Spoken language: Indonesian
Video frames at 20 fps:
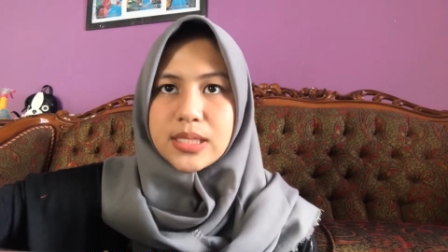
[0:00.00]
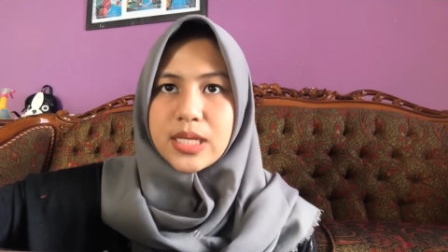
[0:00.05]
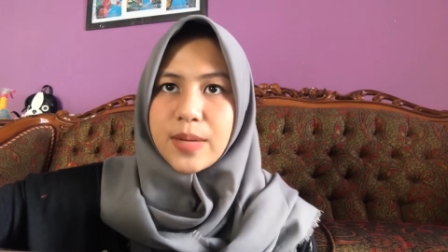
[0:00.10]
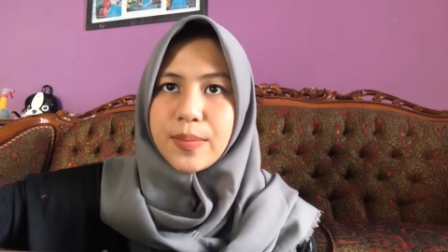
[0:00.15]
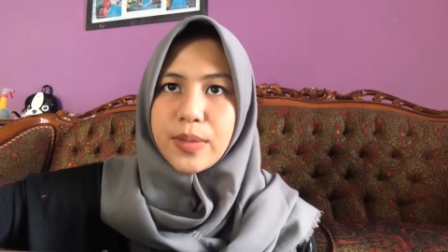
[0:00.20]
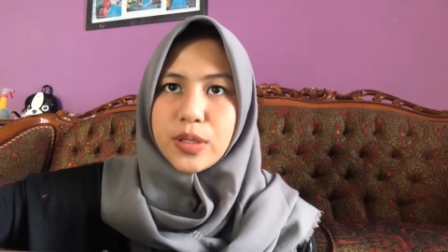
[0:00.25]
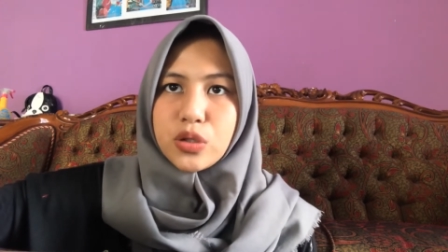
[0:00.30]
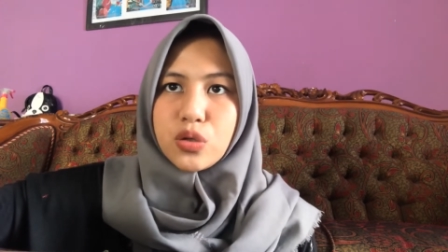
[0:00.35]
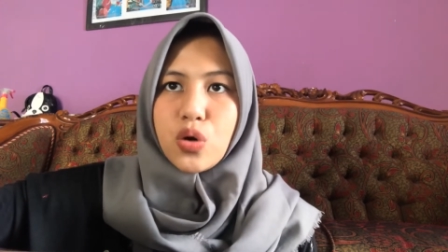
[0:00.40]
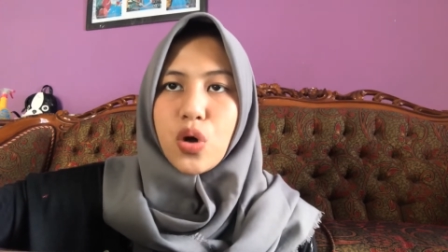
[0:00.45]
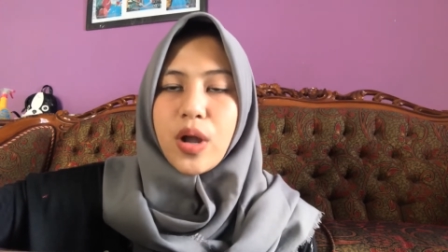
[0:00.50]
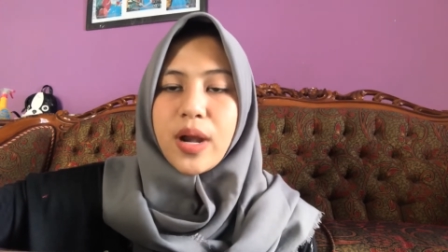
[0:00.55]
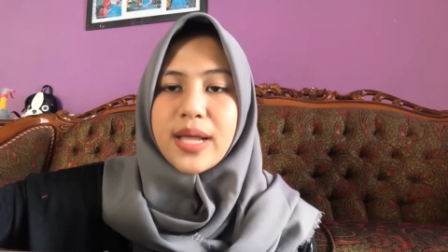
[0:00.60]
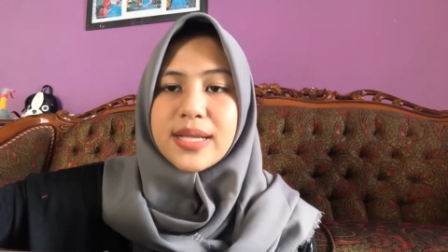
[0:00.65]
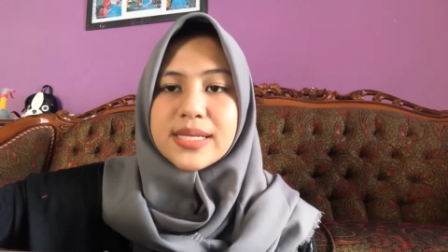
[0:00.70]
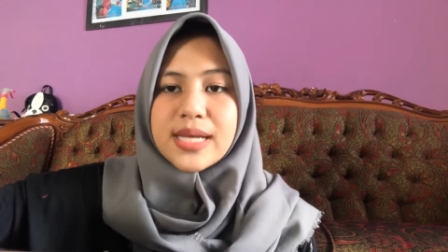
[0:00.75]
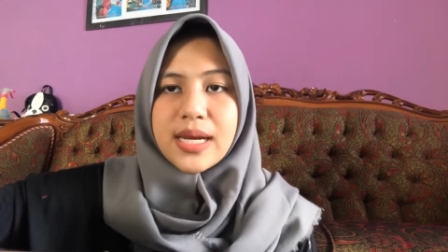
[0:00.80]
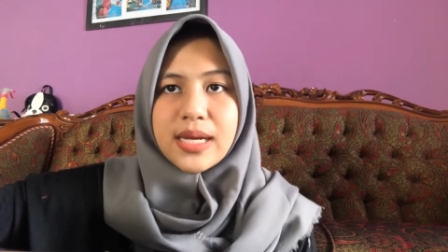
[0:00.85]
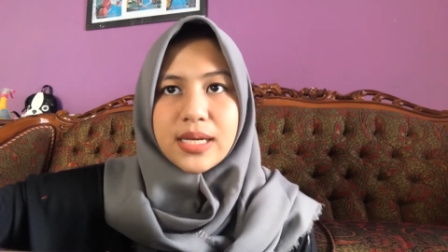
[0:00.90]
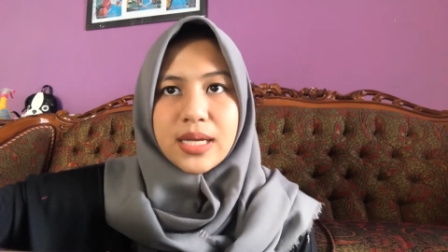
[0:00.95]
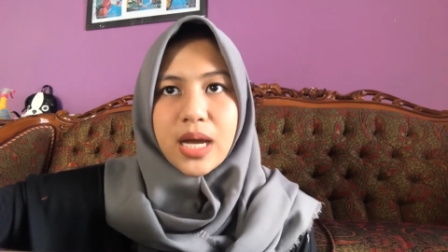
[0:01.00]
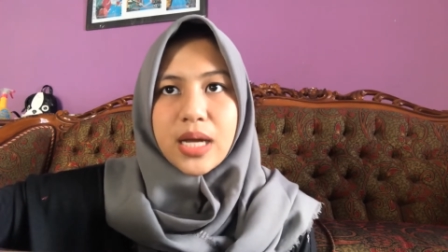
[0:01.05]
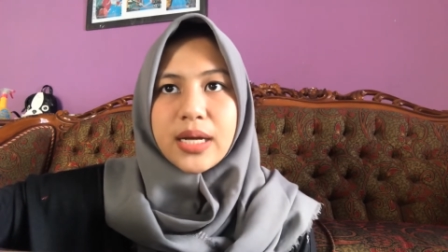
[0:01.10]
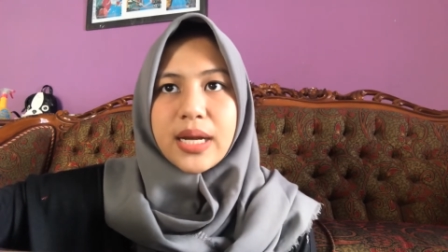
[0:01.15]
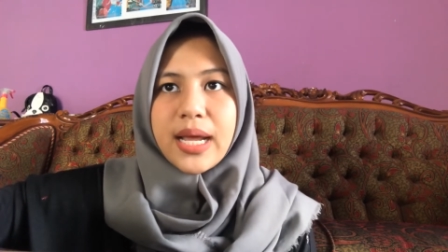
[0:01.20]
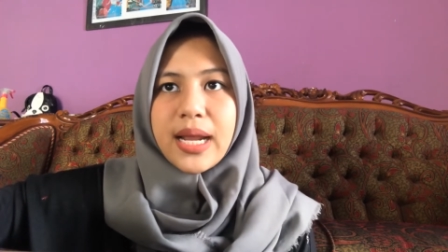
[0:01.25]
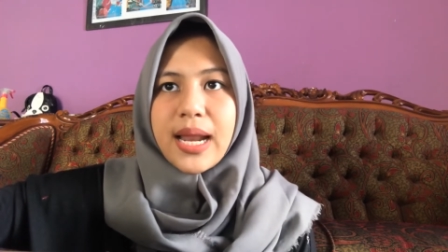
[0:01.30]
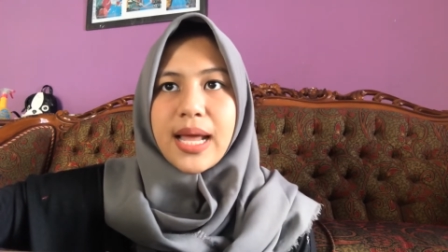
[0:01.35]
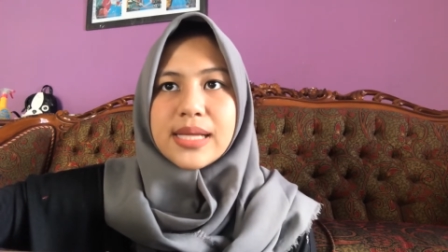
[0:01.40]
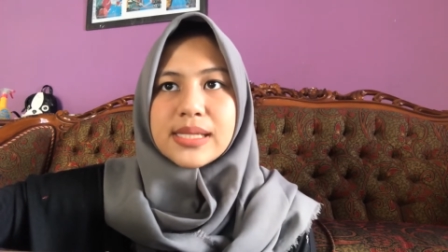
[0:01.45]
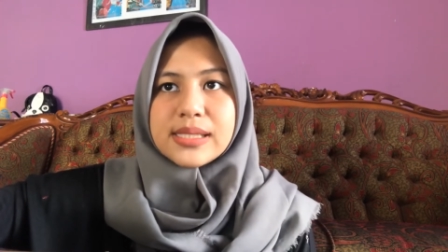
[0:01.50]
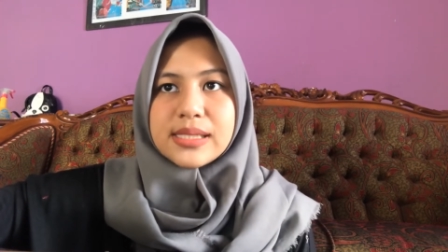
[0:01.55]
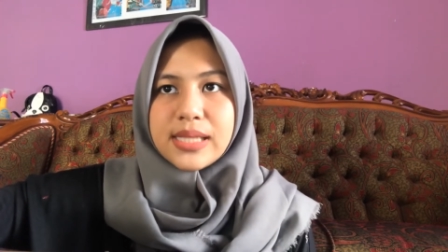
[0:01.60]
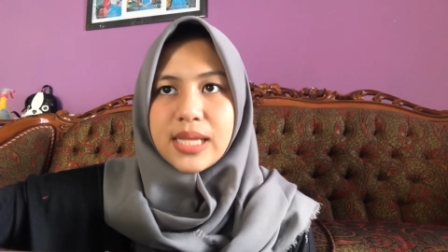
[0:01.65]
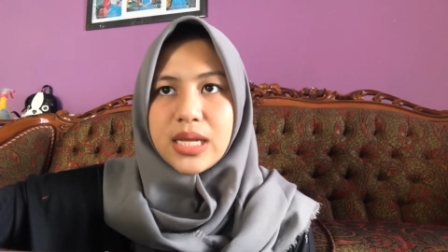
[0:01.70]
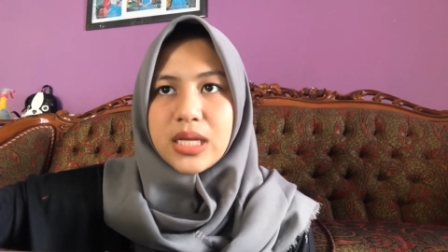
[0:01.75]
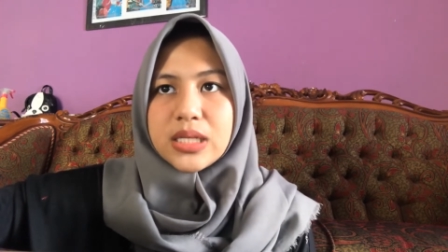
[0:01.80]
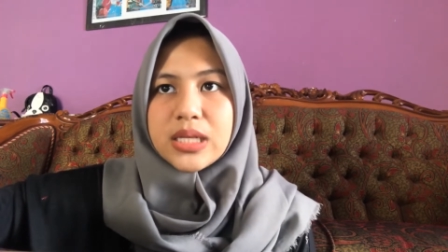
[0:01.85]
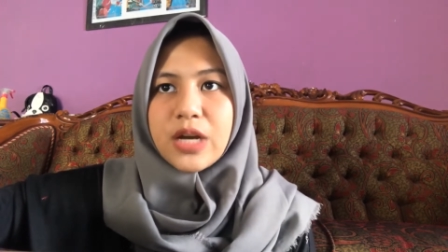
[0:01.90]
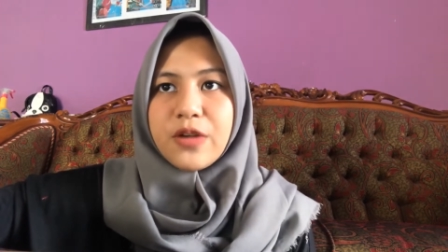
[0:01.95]
terbentuk oleh jaringan
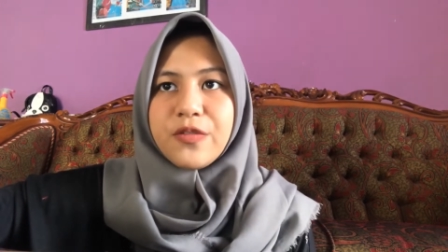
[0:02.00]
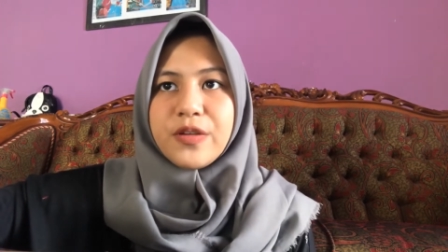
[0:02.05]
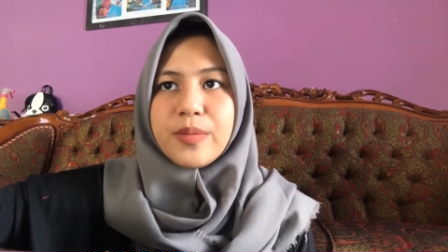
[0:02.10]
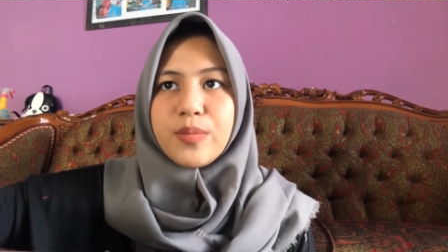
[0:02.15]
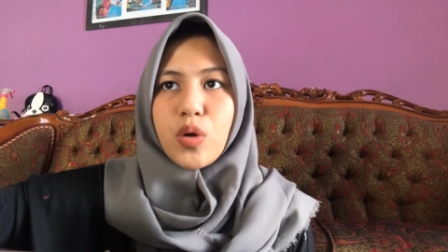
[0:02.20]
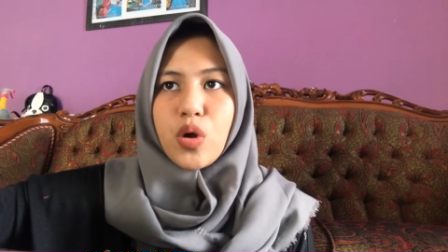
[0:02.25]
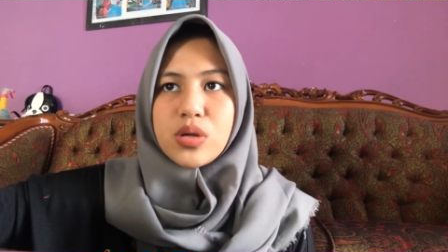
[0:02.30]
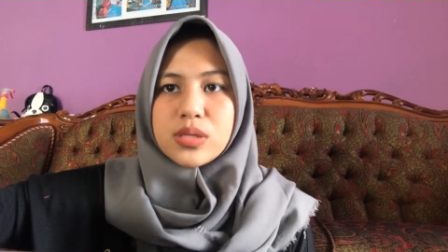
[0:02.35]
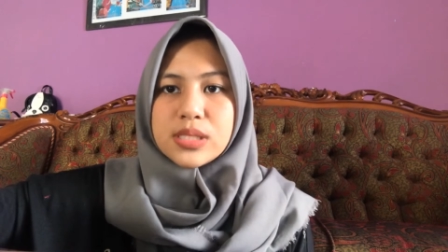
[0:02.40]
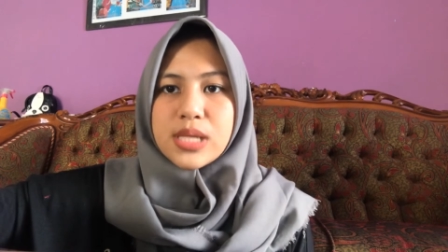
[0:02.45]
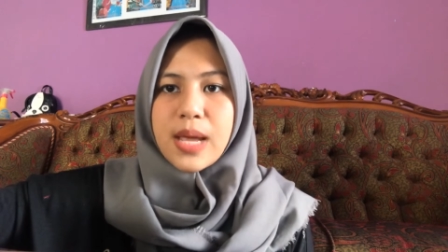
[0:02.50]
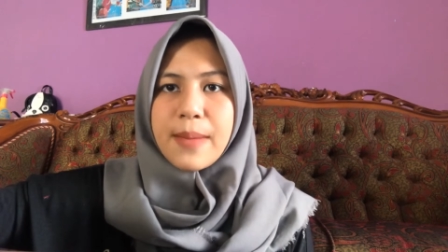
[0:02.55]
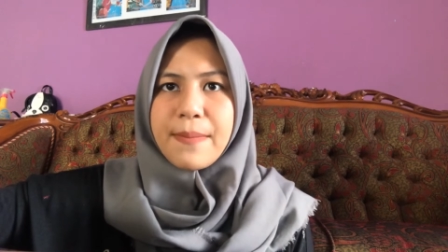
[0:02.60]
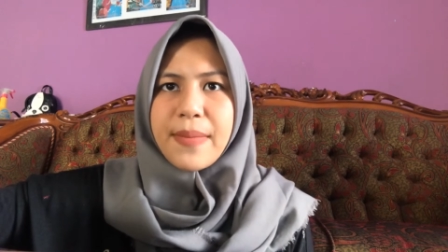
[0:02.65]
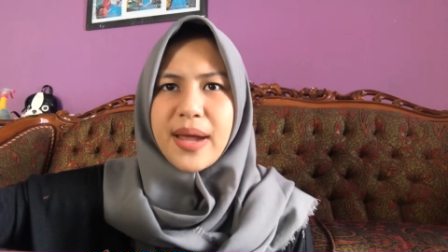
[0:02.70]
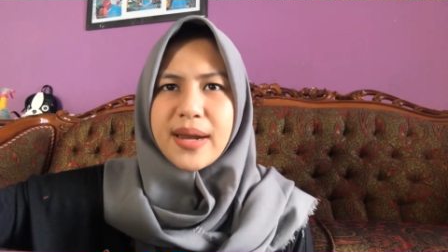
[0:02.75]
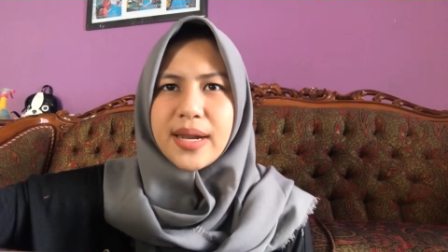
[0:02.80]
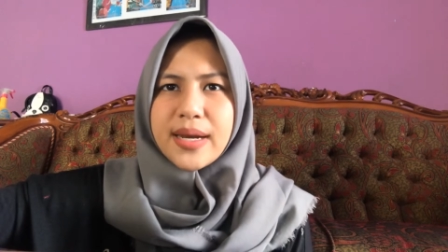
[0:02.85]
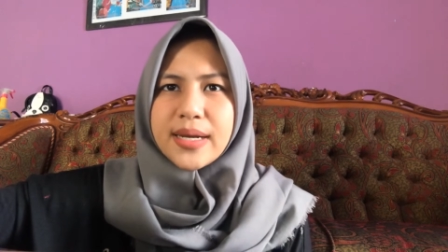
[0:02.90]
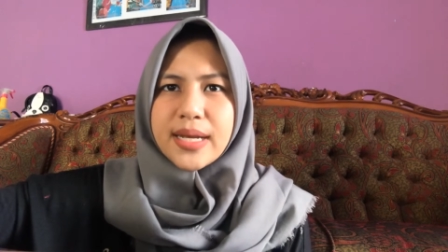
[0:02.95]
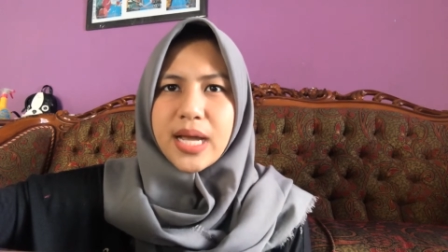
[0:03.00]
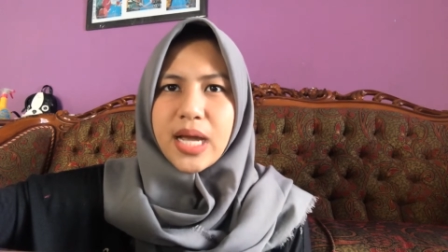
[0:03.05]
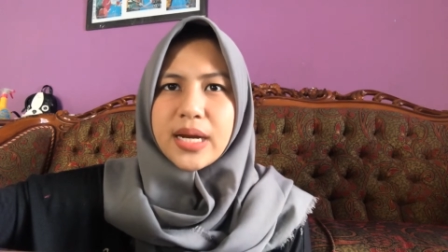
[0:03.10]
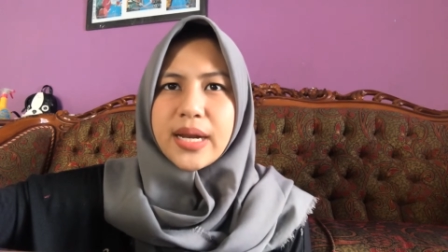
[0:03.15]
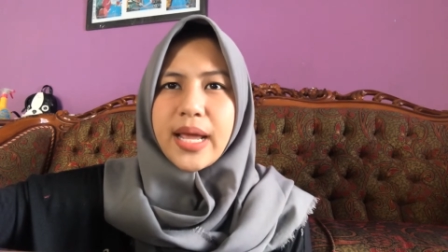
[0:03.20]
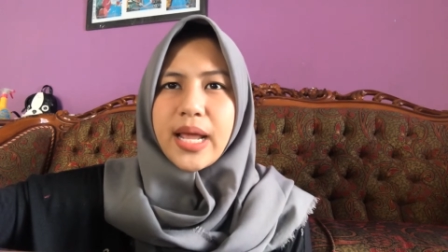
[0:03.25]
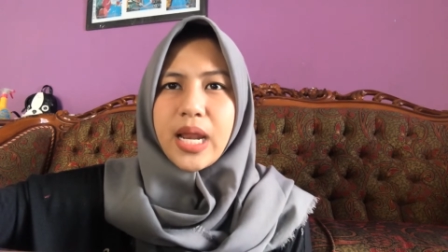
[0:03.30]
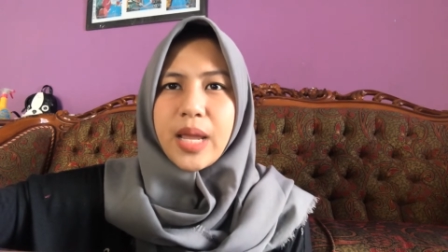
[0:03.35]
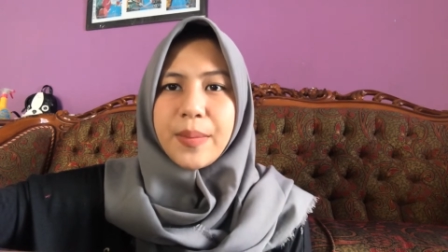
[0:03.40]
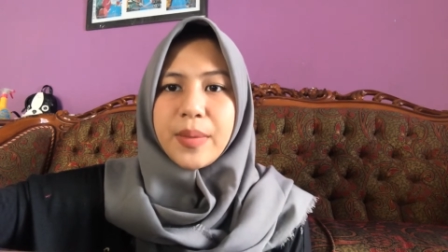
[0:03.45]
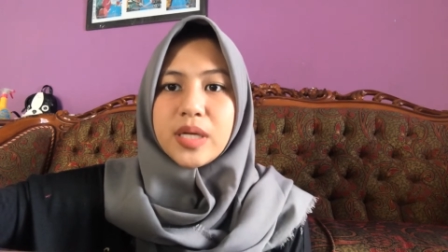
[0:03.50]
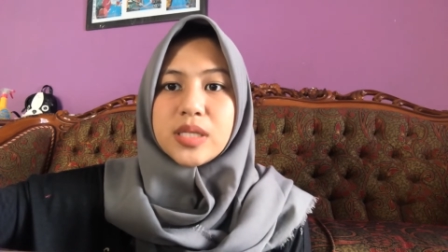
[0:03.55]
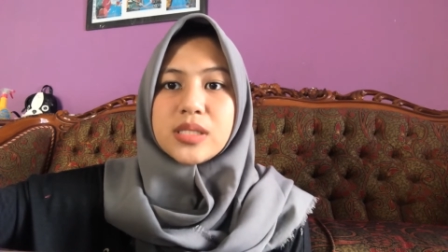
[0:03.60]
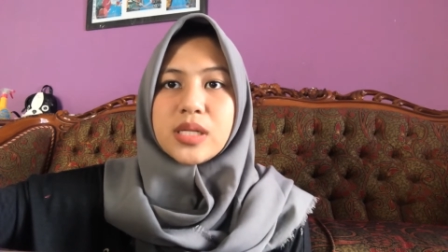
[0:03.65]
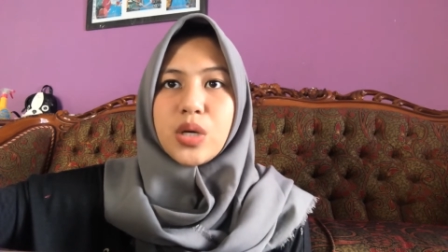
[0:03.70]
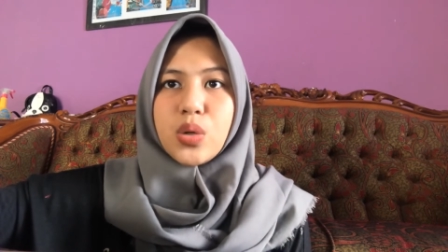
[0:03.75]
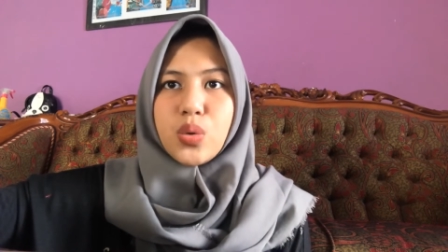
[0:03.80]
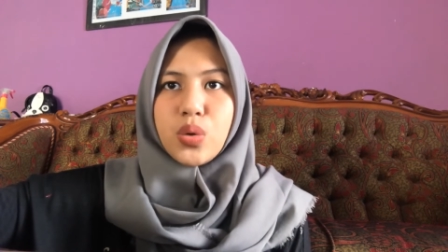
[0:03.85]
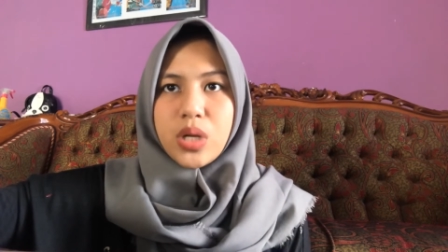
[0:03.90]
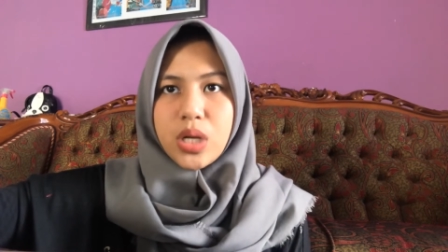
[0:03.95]
elastik dan fibrosa padat dengan elemen
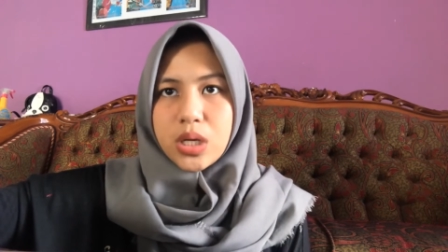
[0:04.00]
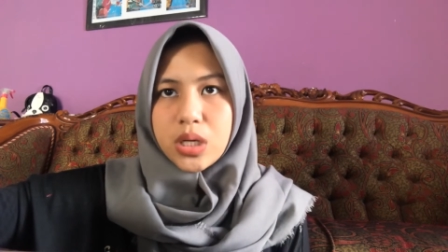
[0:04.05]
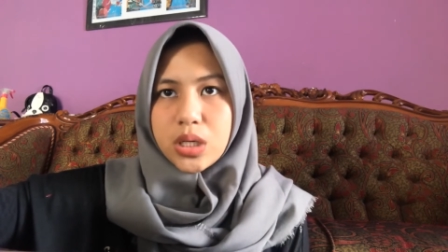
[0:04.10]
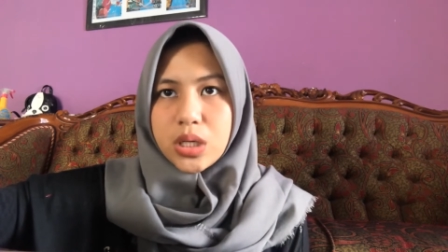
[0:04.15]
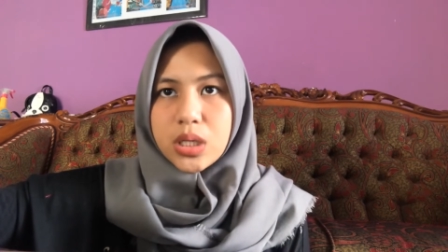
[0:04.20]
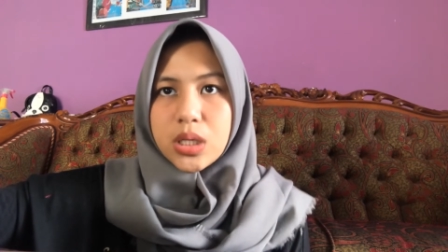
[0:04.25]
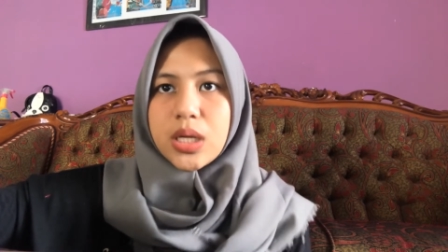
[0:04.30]
seluler,